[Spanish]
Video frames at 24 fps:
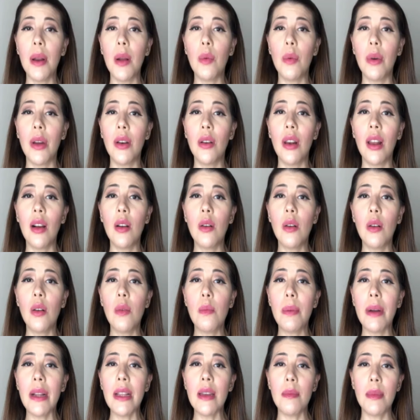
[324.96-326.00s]
es bueno el
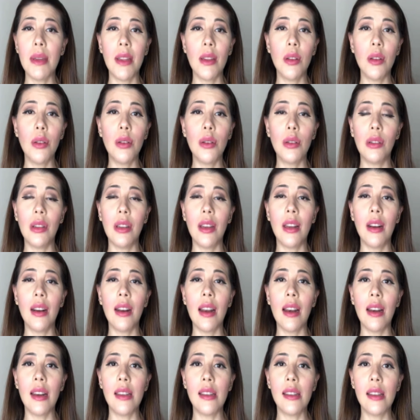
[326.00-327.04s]
acompañamiento que ustedes
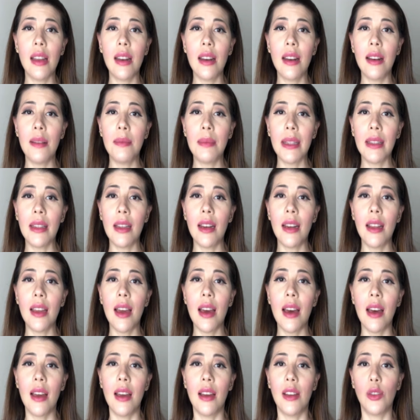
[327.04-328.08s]
realizan en
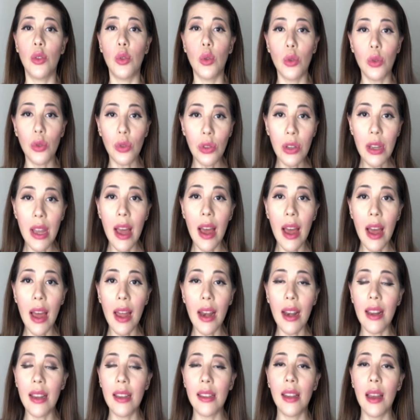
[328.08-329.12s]
materia social,
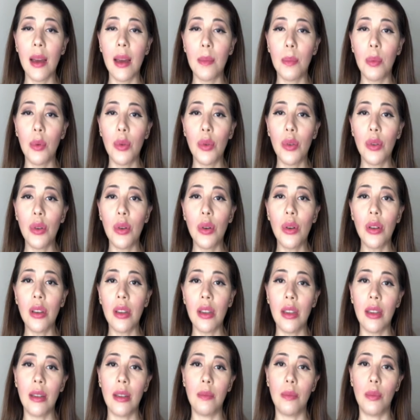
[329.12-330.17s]
ese apoyo
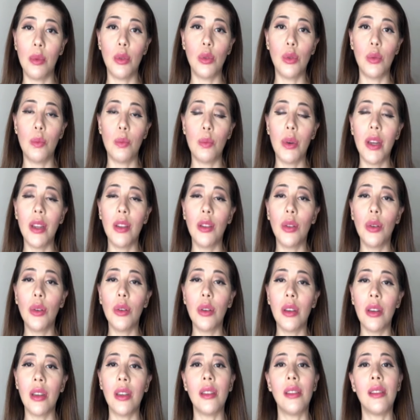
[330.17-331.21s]
y por supuesto
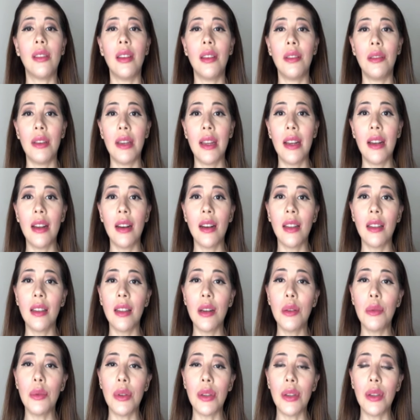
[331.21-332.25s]
eh, se viene
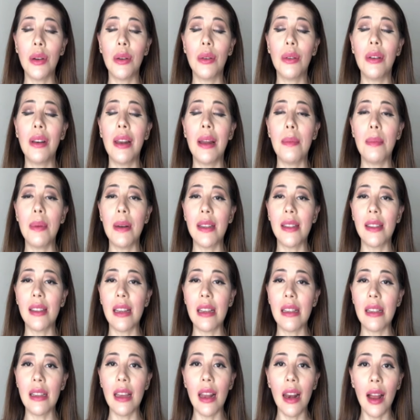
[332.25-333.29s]
retribuido con la
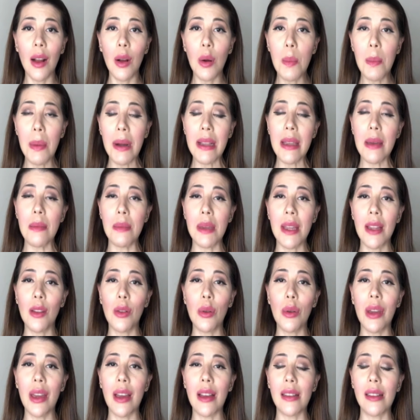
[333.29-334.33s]
presencia, el
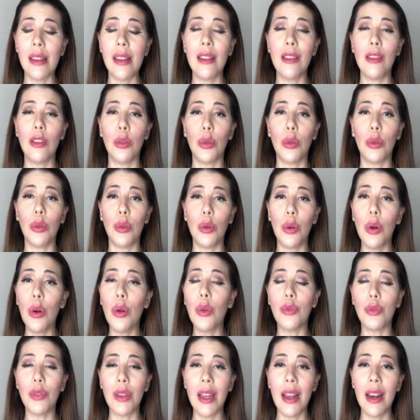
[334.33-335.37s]
acompañamiento que hacen todos los
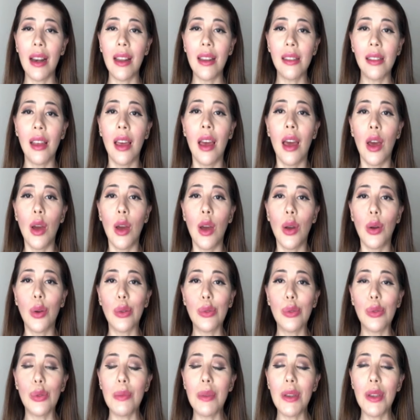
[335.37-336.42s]
fieles
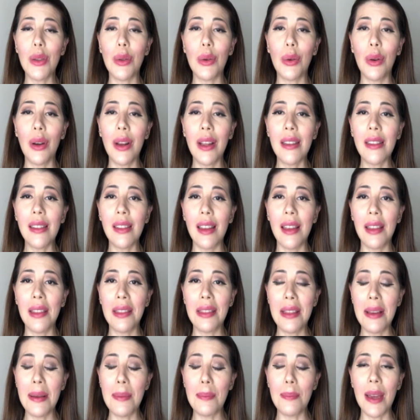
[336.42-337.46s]
consumidores eh,
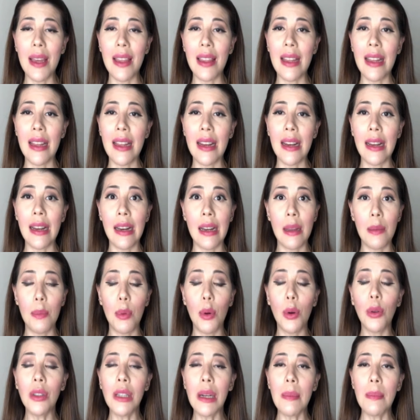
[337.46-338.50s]
de Pedigri. Por
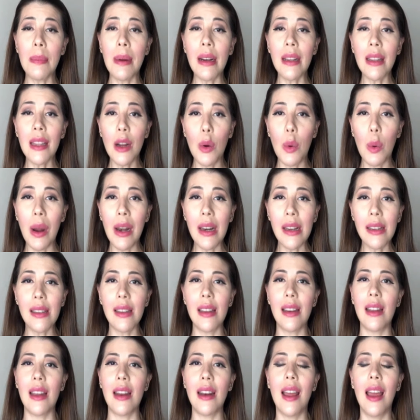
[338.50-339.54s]
otra parte, ¿cuáles
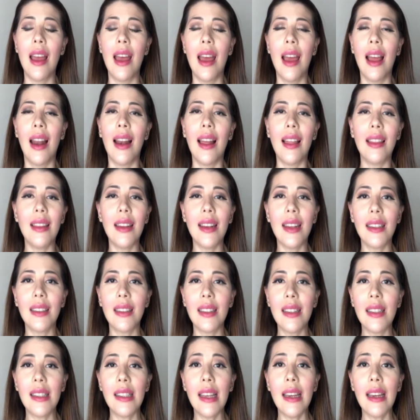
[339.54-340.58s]
serían las
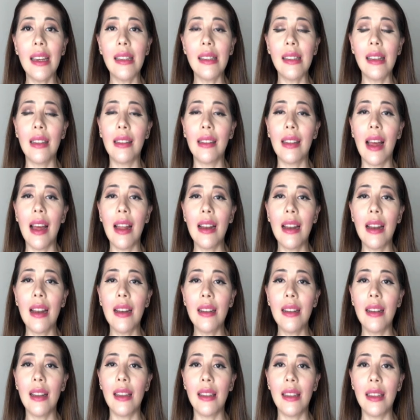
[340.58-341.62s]
directrices que se están
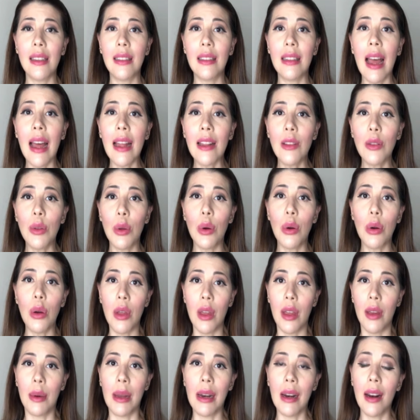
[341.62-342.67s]
eh, dictando,
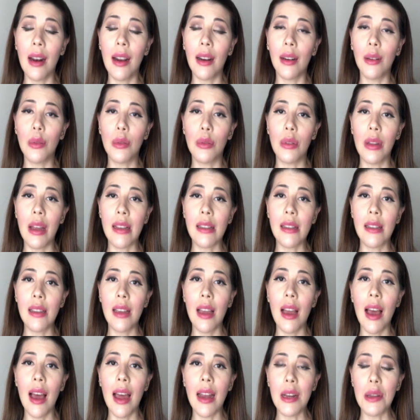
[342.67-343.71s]
valga la
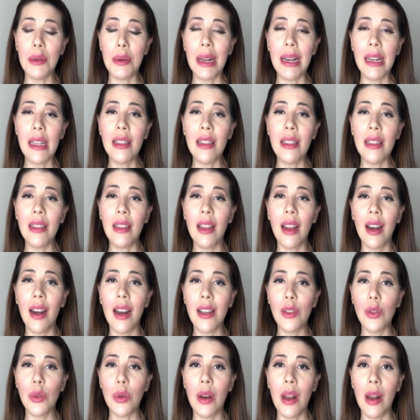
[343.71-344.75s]
redundancia, a nivel
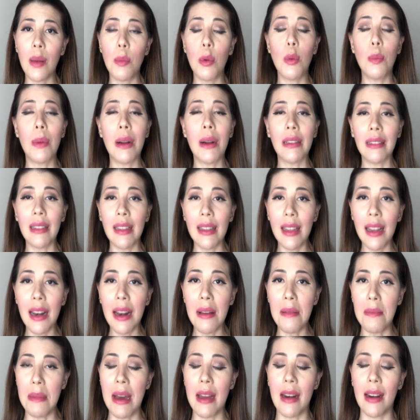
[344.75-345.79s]
internacional por parte de
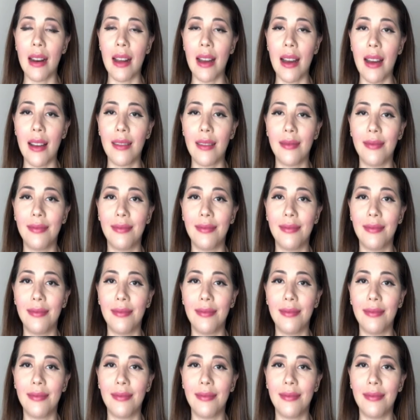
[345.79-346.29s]
la marca?